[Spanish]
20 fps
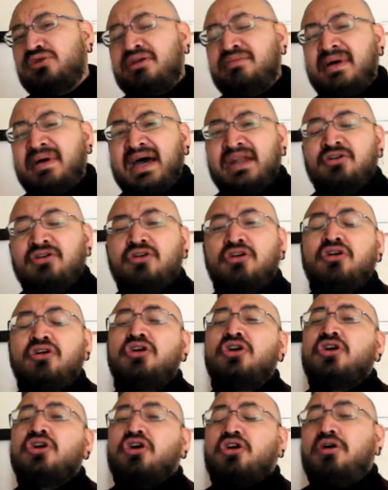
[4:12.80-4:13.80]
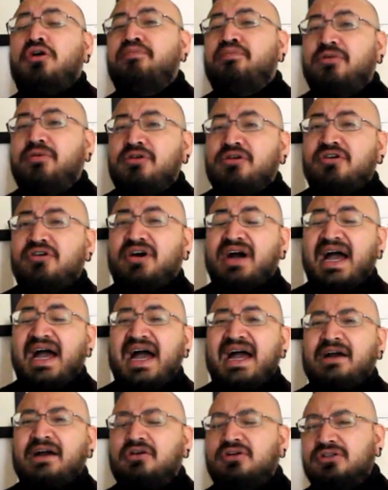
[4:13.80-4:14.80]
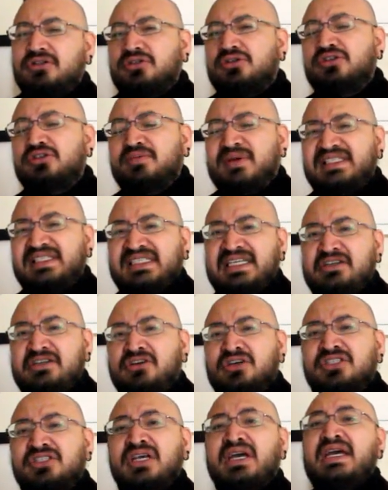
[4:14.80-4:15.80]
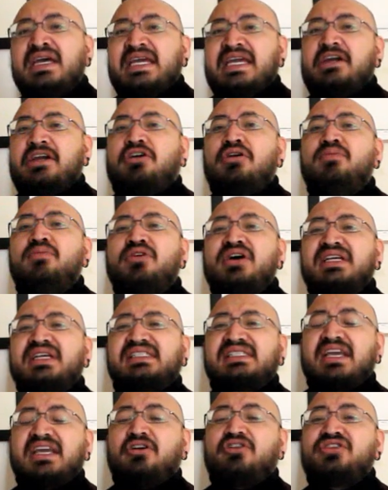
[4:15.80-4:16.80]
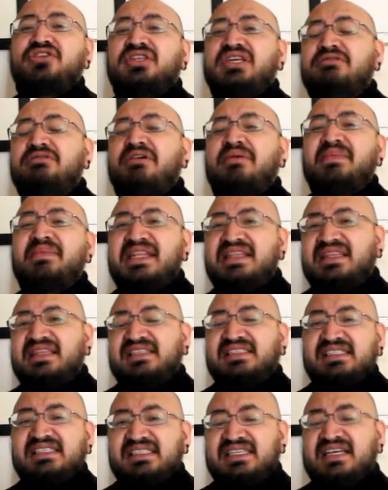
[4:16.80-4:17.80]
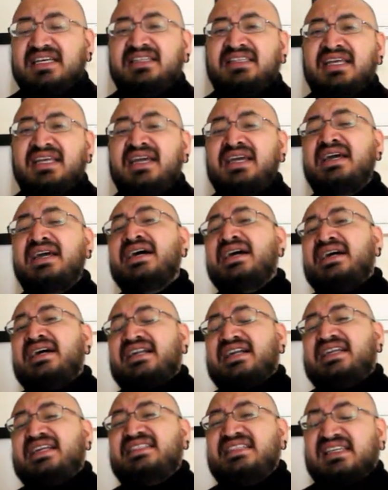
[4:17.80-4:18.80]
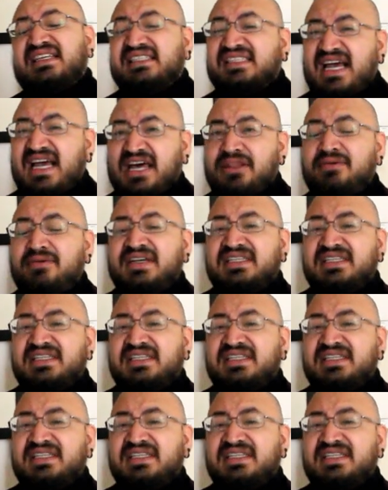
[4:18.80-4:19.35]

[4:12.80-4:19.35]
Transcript: hermano, con Paul Gauguin, con sus vecinos y cómo es que continuamente se siente rechazado,